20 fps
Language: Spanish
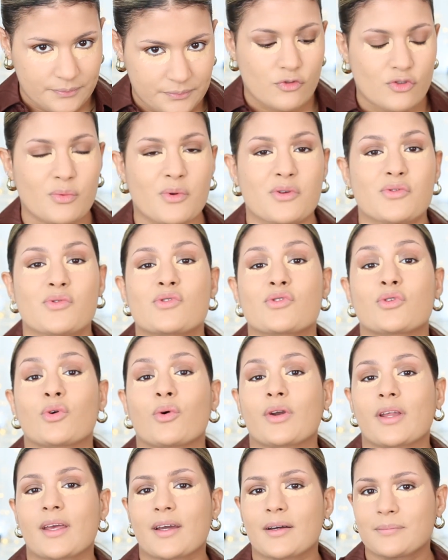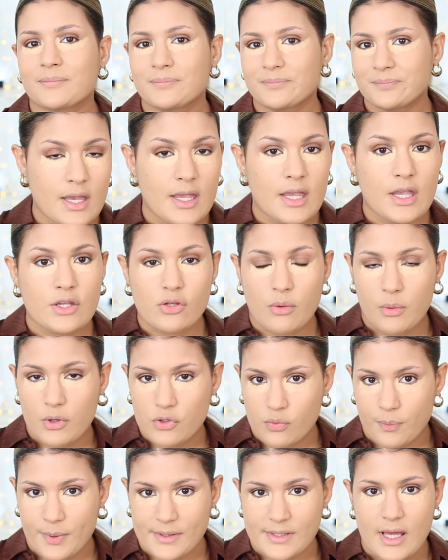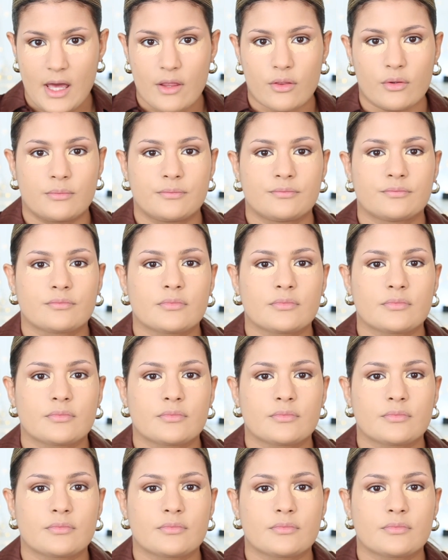sobre su historia y sobre su pasado.